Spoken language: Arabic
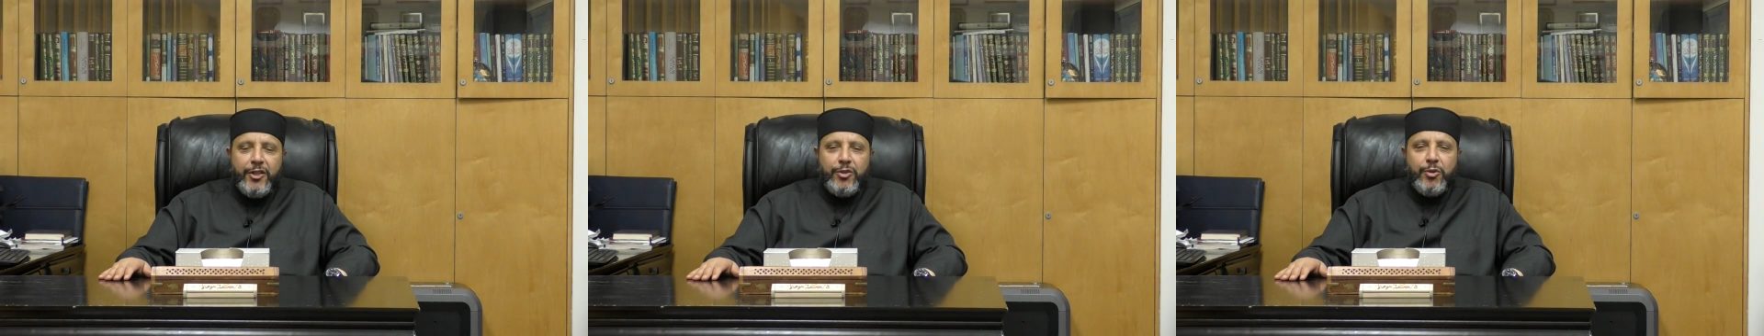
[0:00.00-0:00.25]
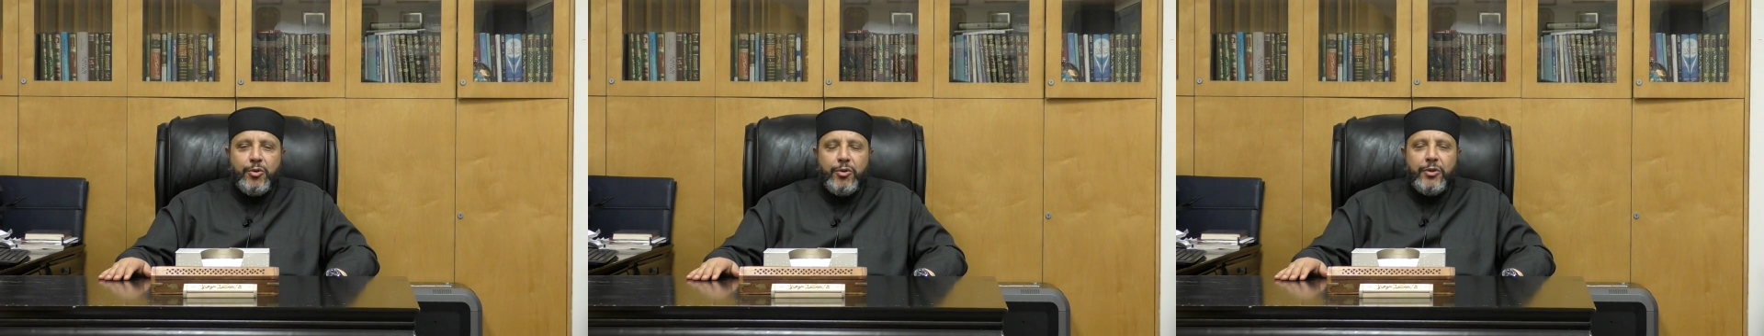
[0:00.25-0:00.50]

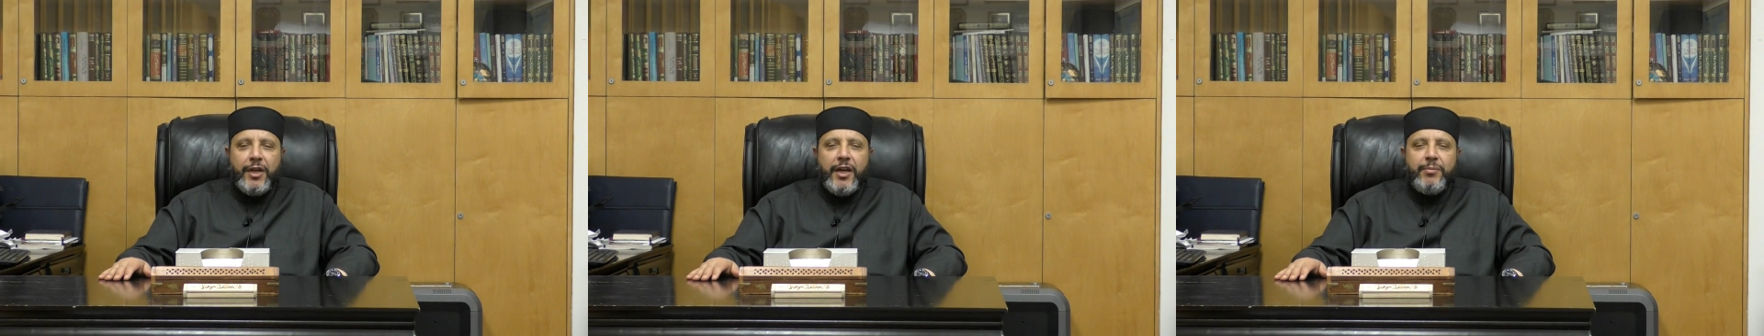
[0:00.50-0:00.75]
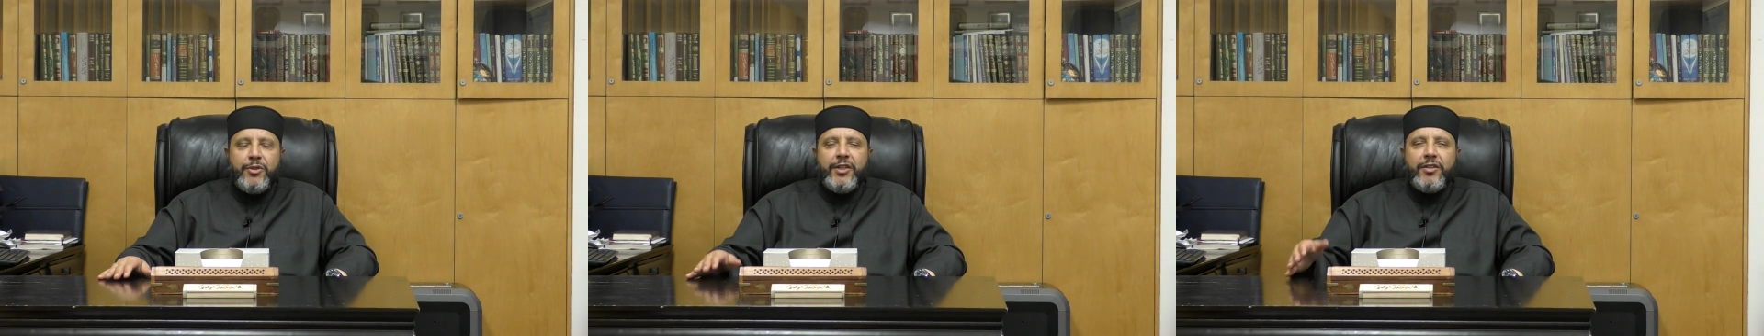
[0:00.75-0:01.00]
يكون
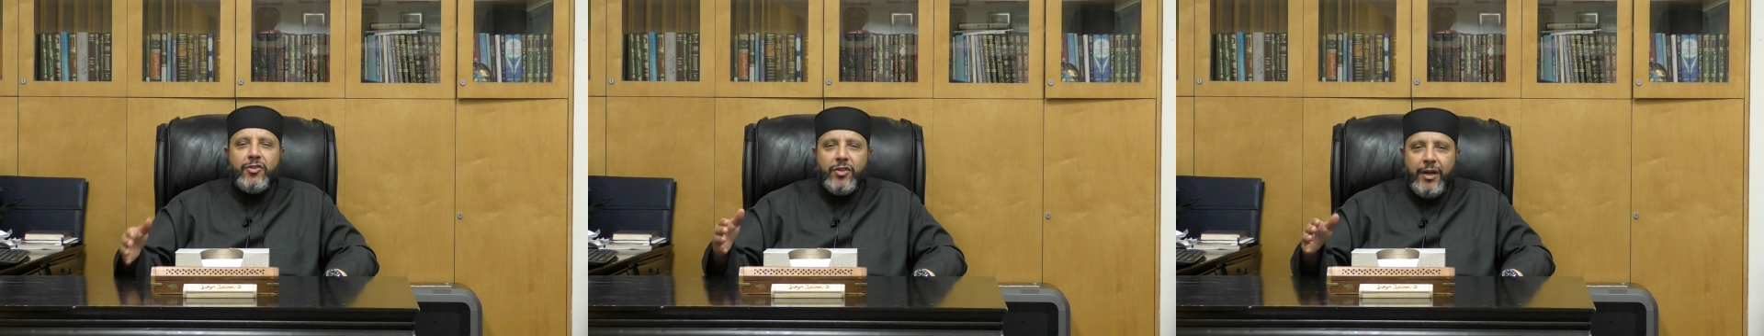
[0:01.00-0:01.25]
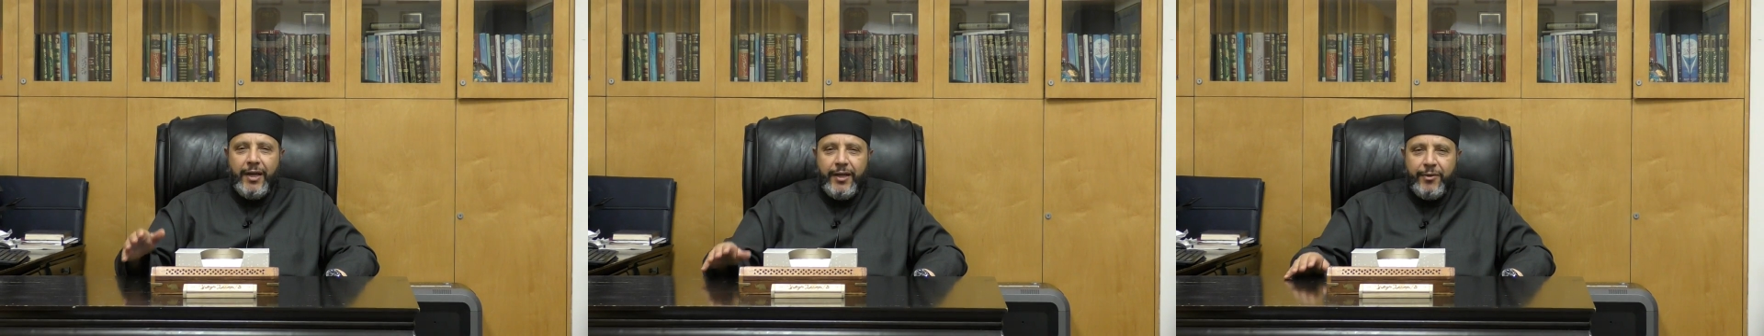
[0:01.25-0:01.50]
خمسين
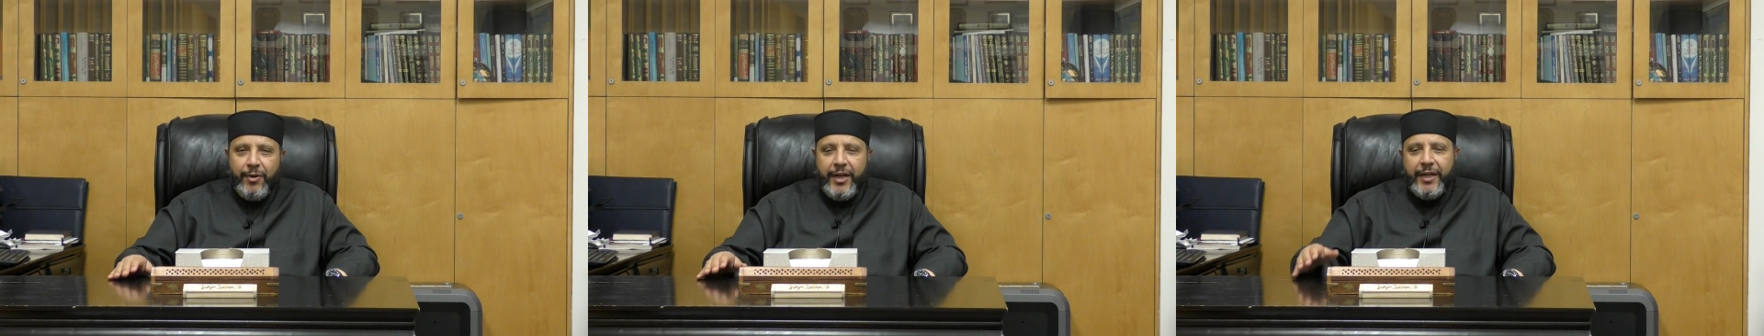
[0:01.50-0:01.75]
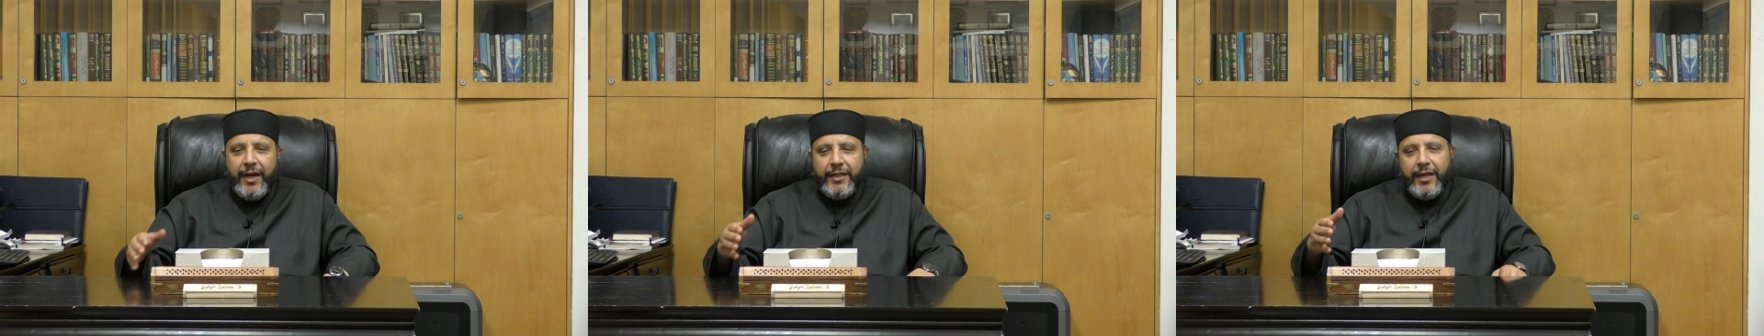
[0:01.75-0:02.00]
صلاة
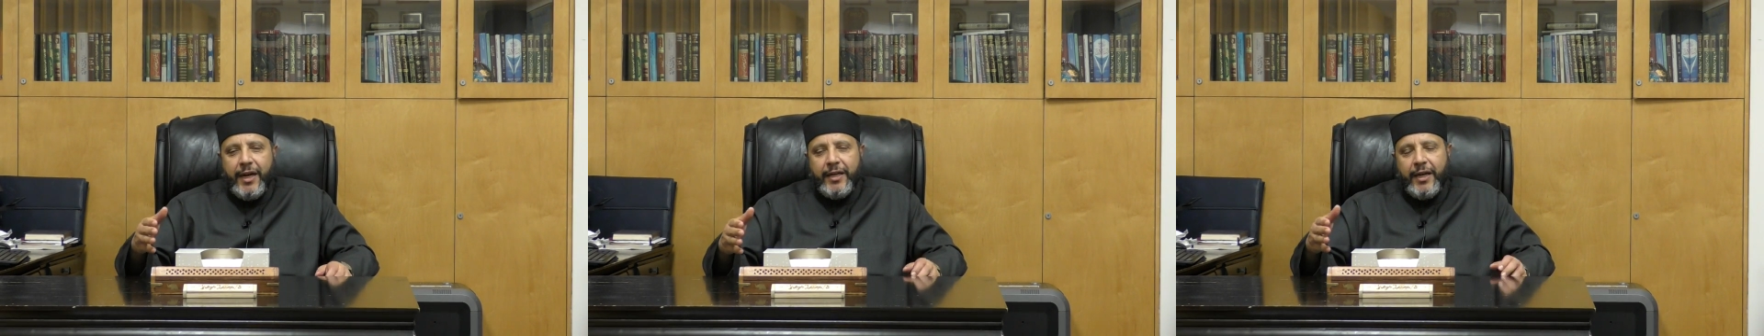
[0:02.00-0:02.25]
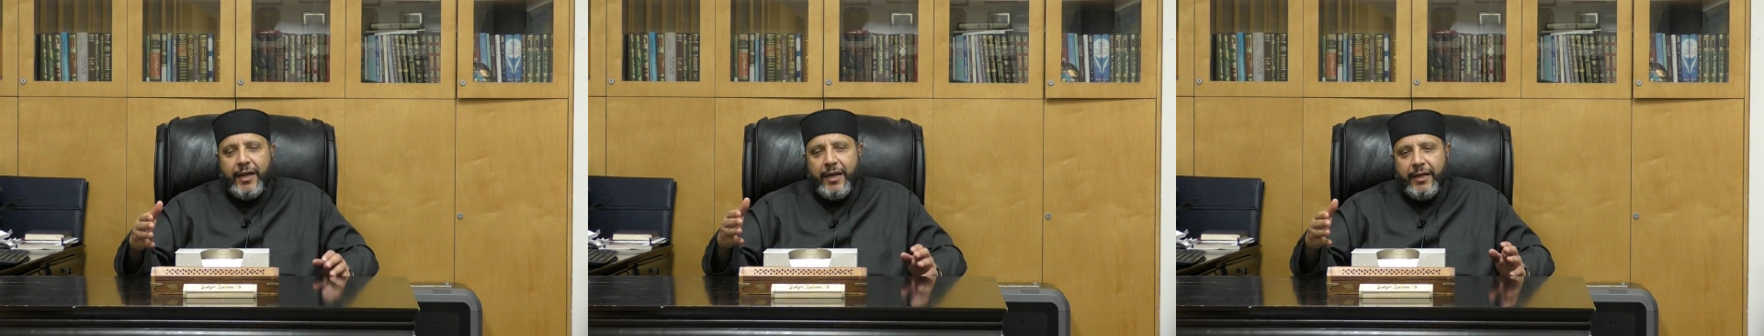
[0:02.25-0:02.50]
ويعني
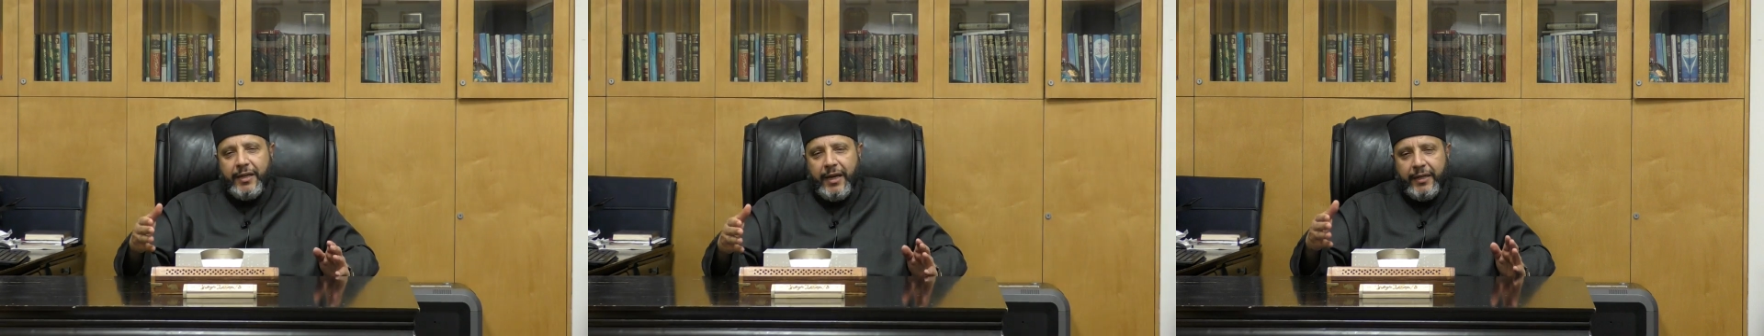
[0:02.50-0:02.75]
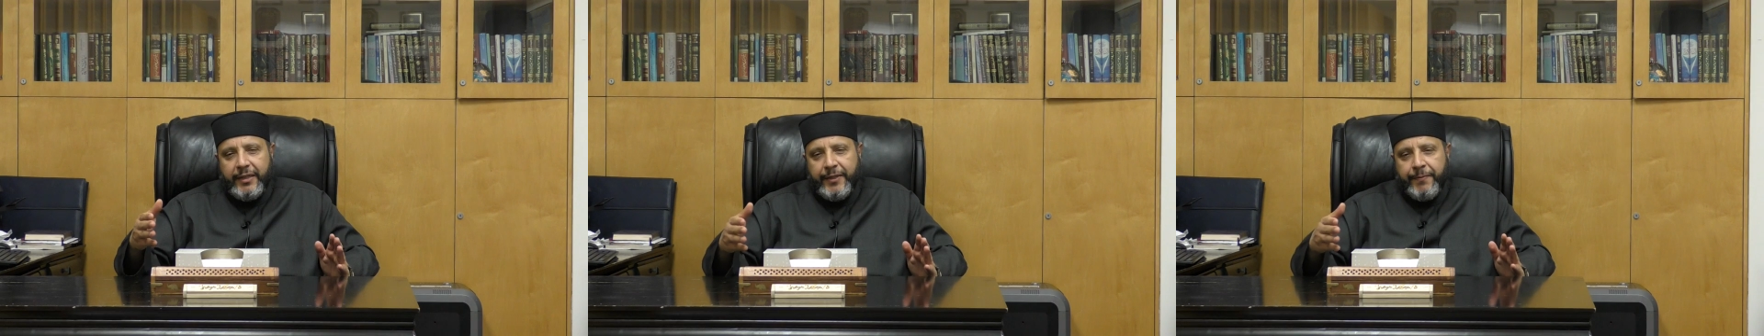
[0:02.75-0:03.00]
أنا
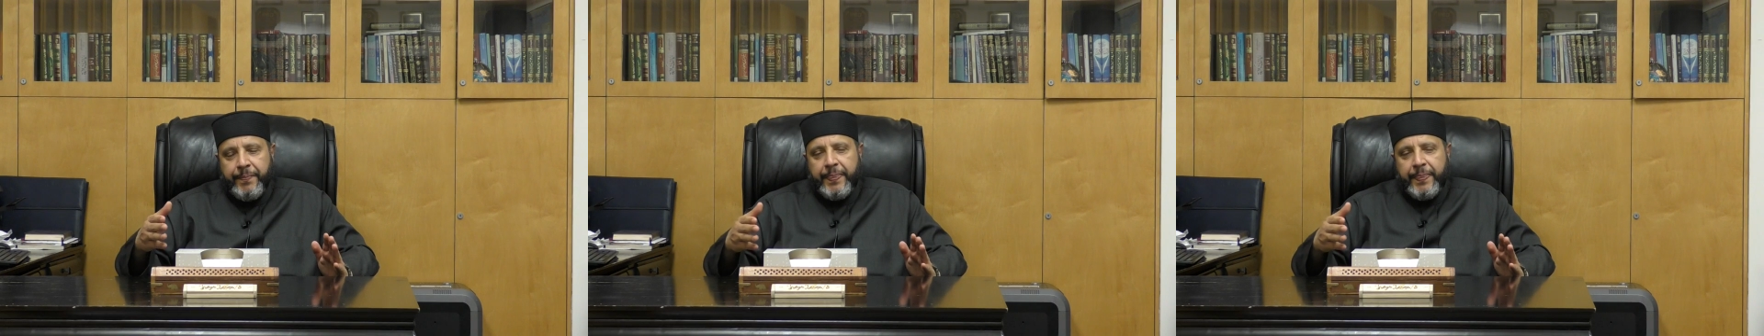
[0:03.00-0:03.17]
يعني